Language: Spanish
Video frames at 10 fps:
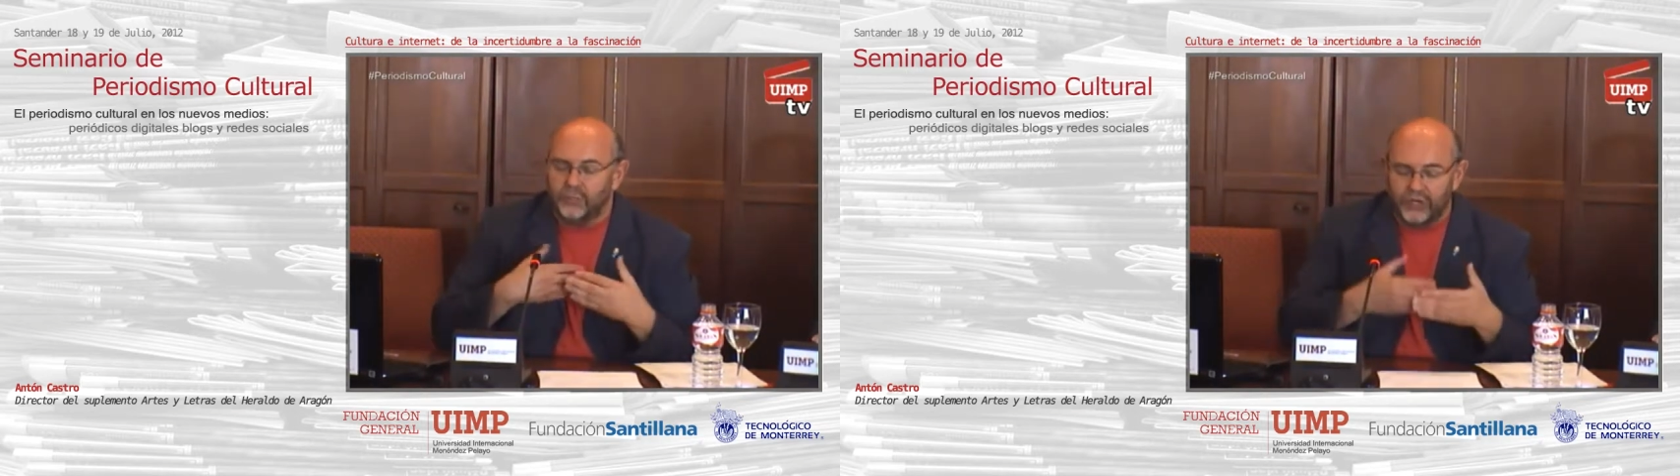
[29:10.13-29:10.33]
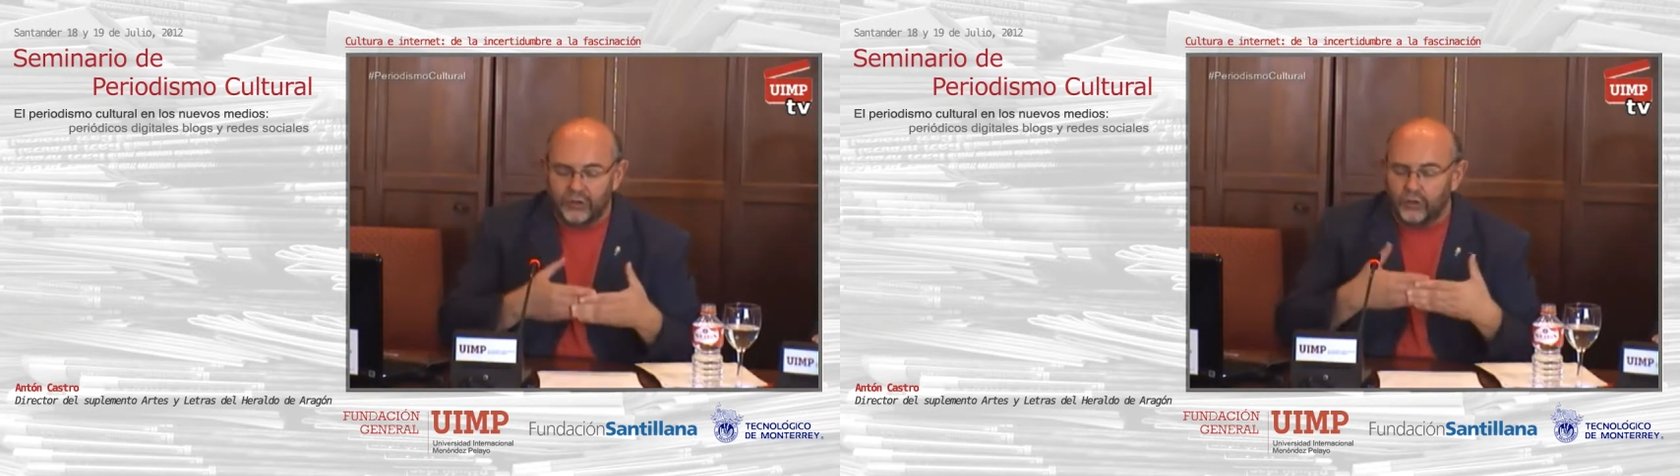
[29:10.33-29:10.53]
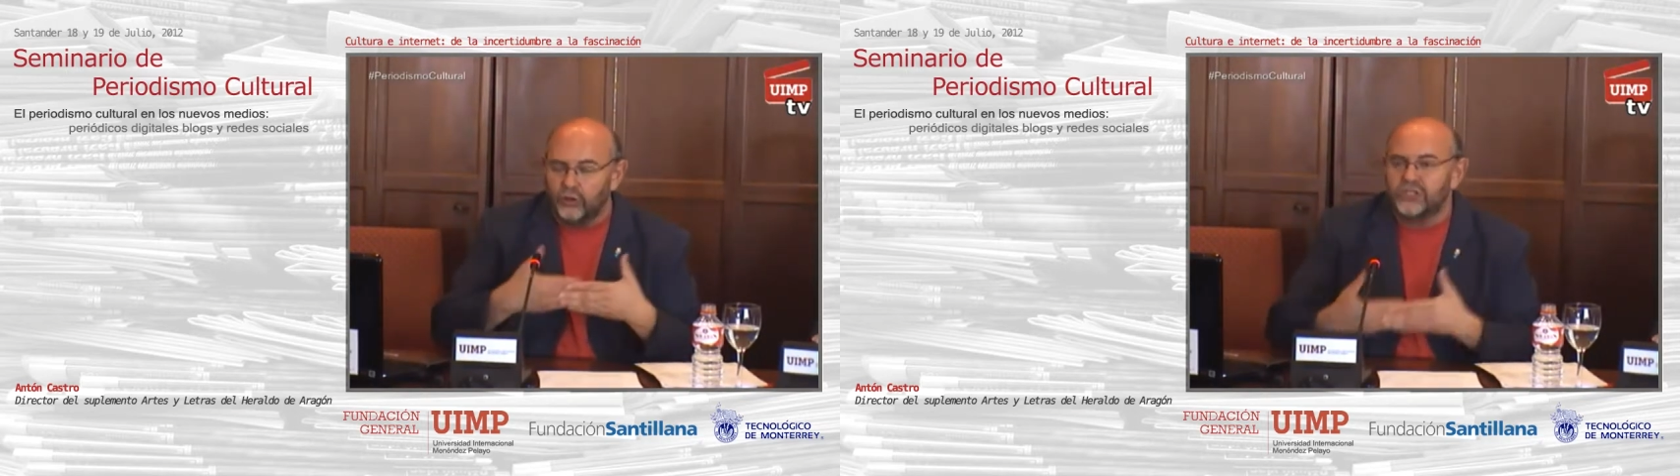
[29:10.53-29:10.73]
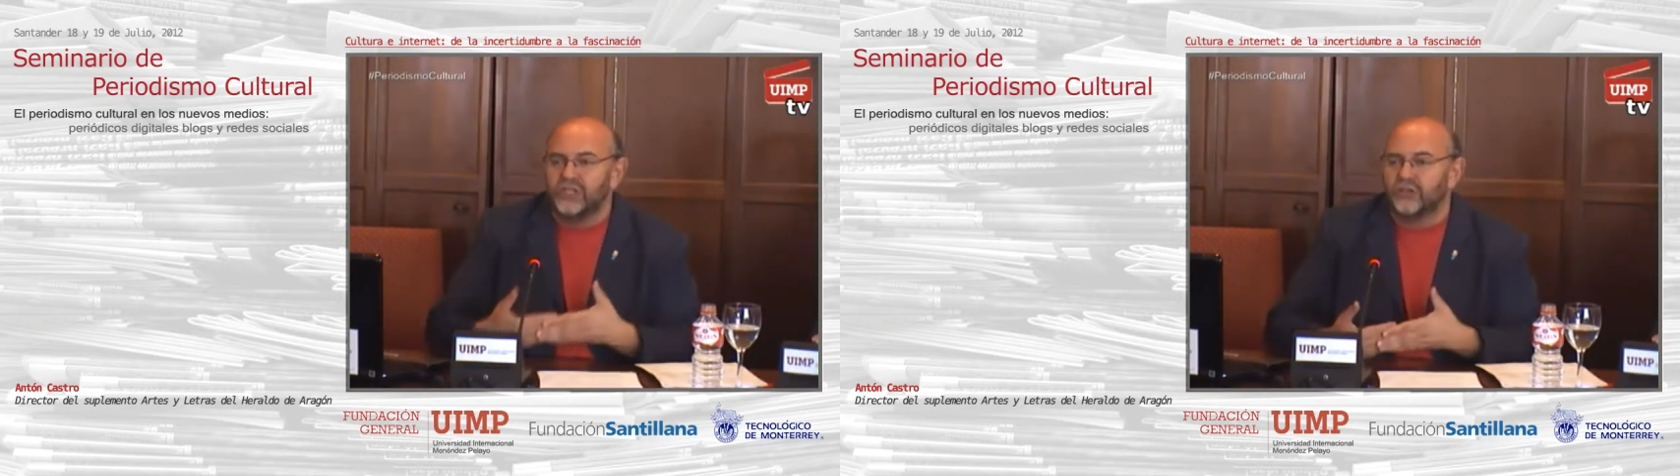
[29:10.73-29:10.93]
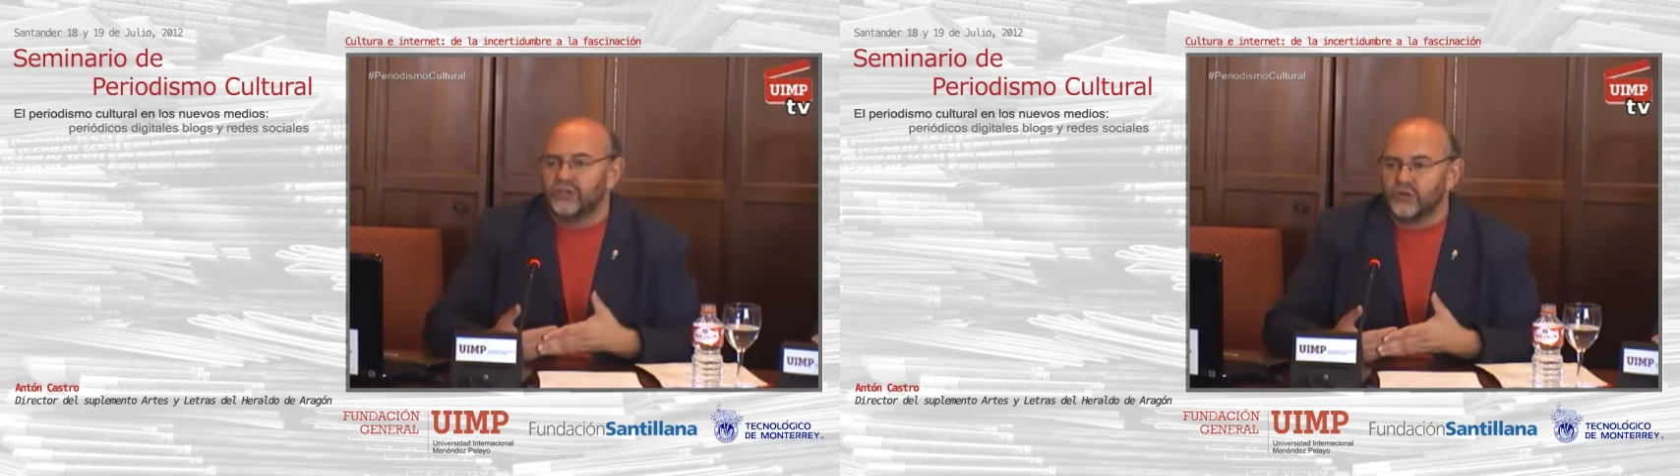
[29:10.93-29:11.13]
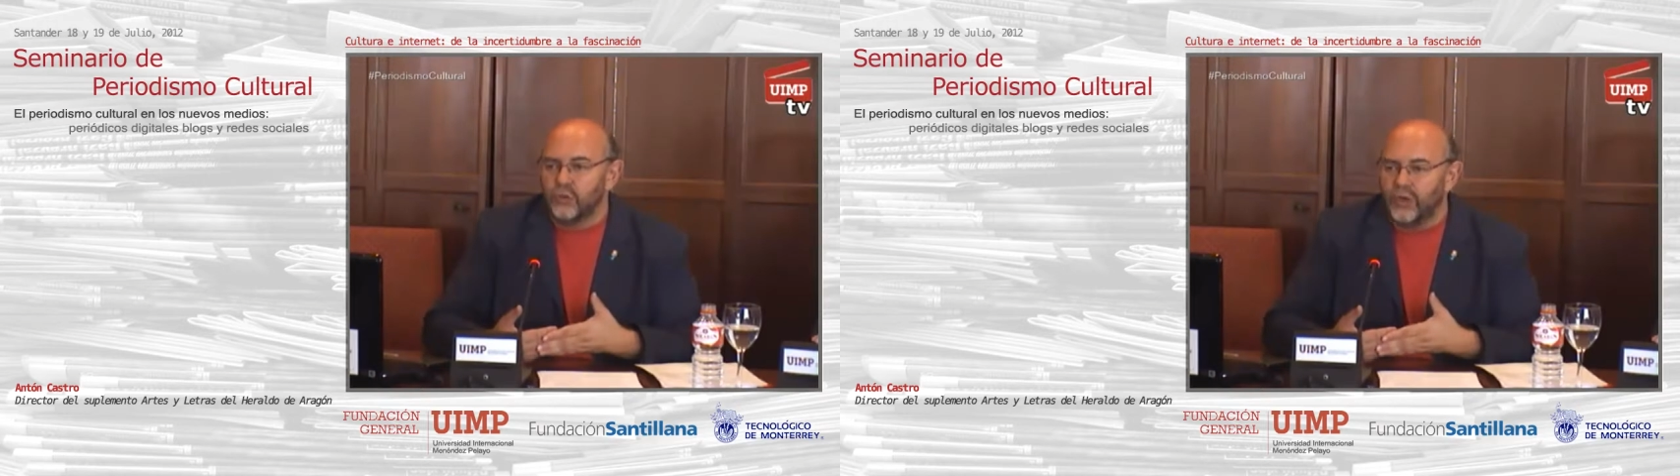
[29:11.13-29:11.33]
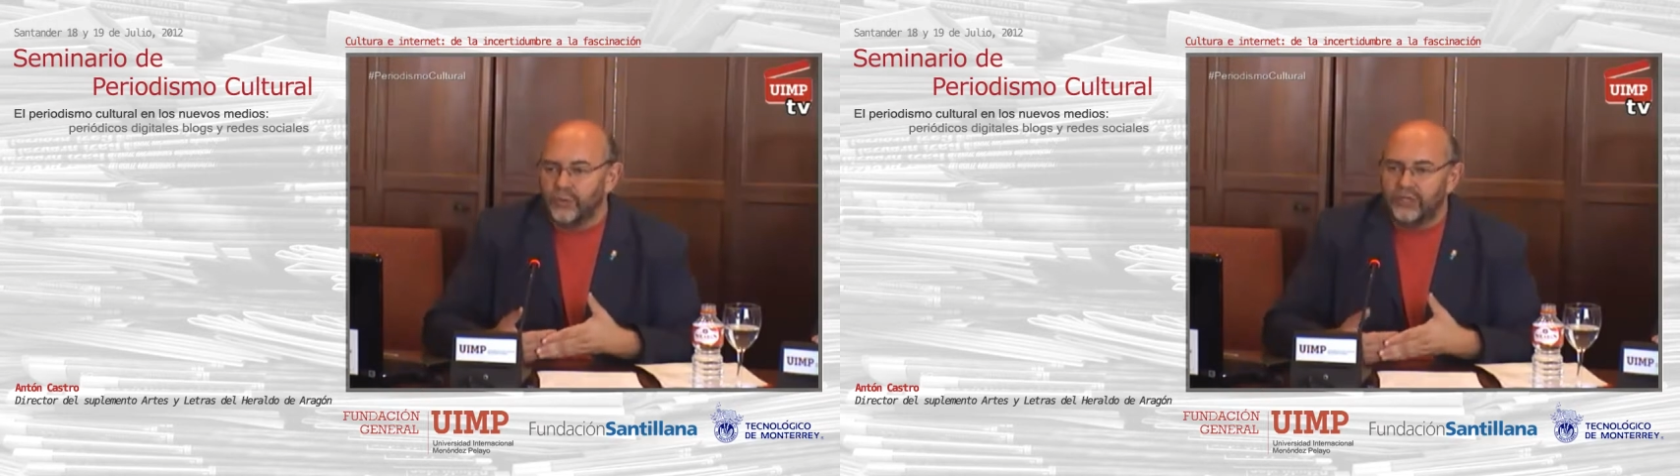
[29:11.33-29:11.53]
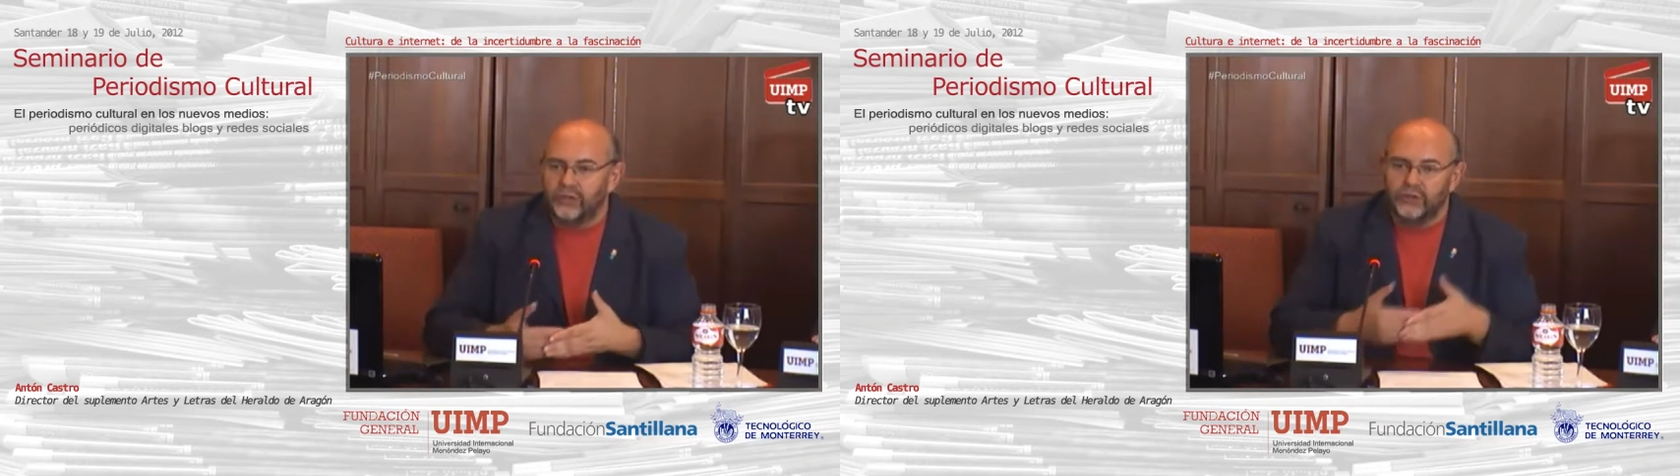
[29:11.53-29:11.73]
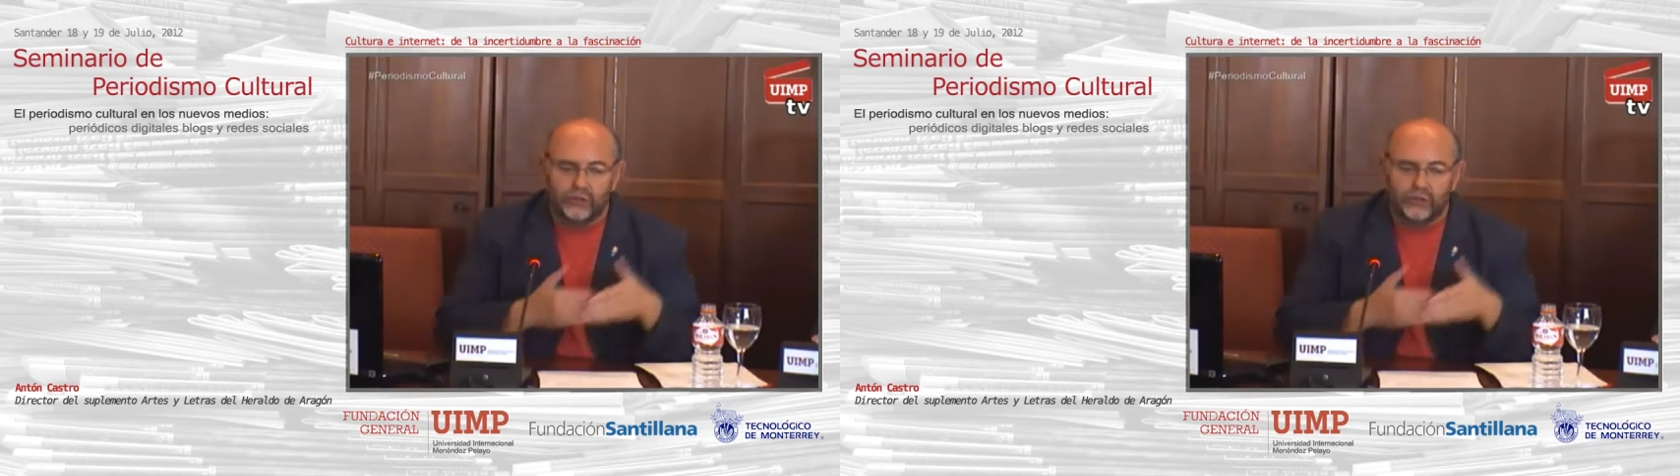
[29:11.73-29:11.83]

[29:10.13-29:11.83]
perdón, todos los directores de suplemento,